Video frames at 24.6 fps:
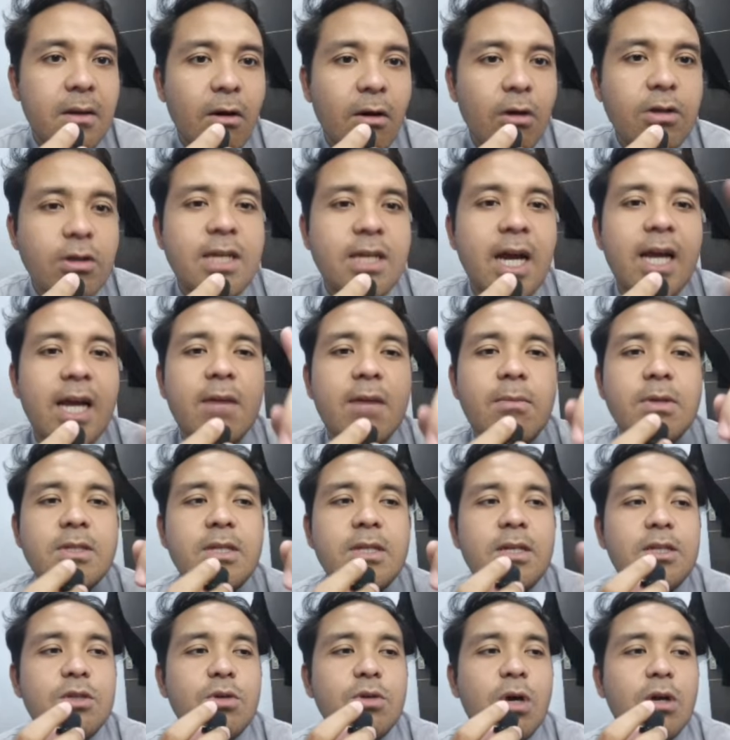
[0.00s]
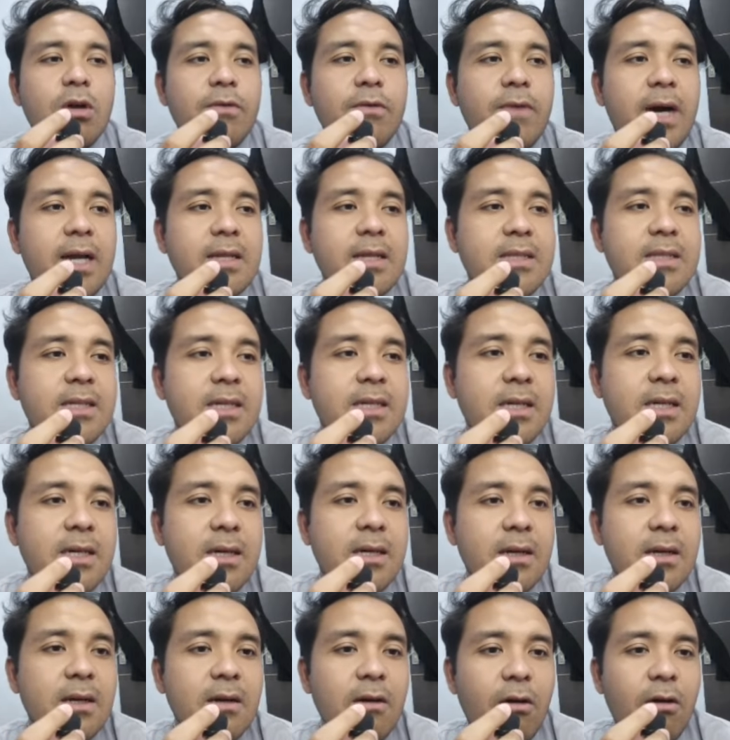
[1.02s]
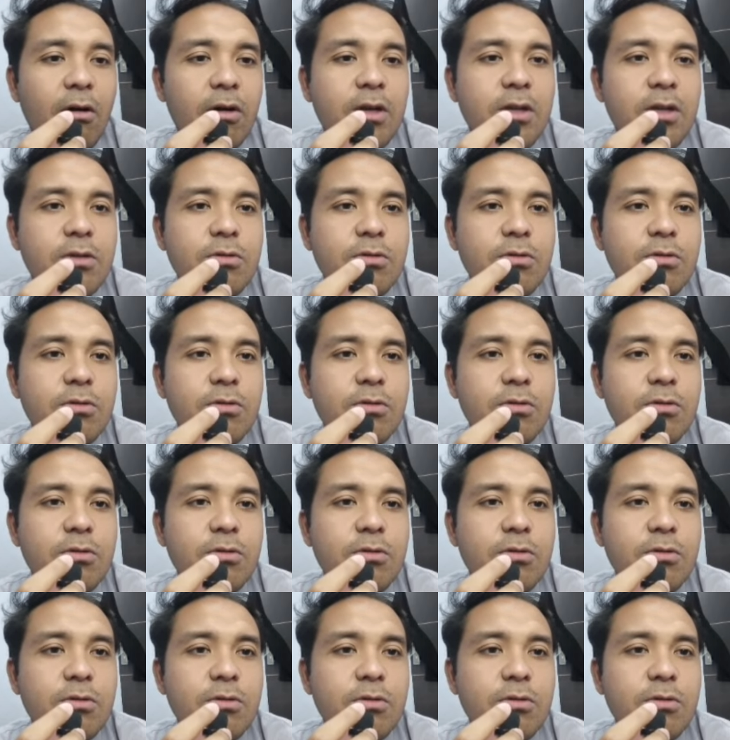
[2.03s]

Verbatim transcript: Oh Cahaya masih Joan of Arce Oh ini